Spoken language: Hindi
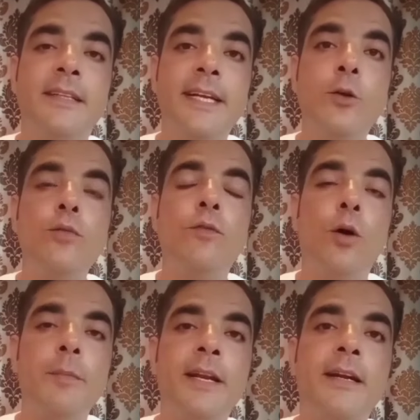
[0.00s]
थ्री टू
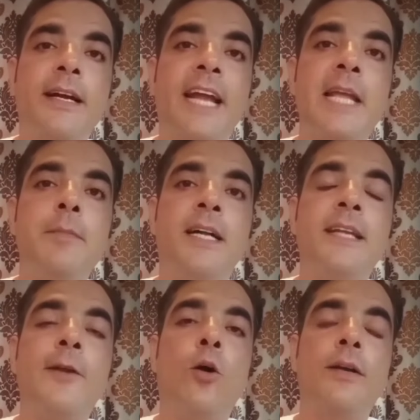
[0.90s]
फोर मिनट का टाइम
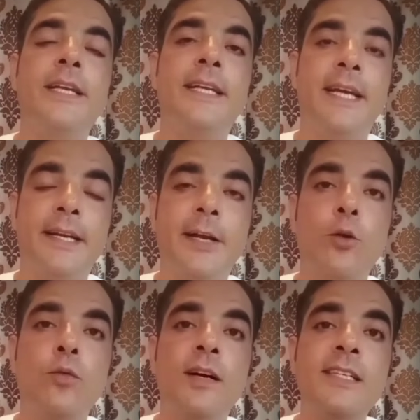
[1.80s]
आता है डॉग की केयर के
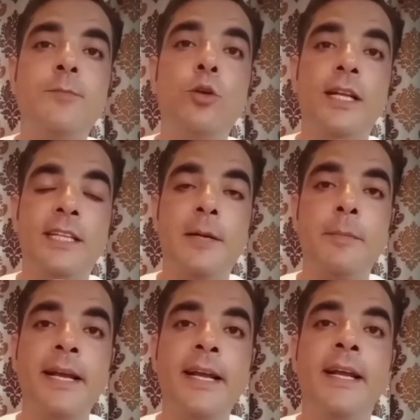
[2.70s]
टू वर्स पूरे दिन
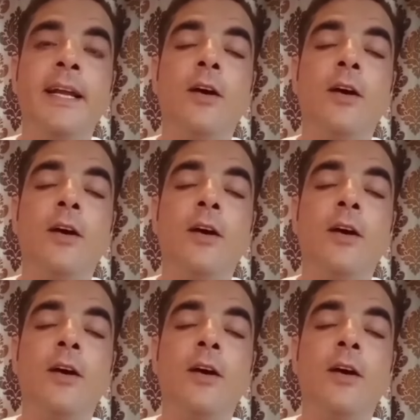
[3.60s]
में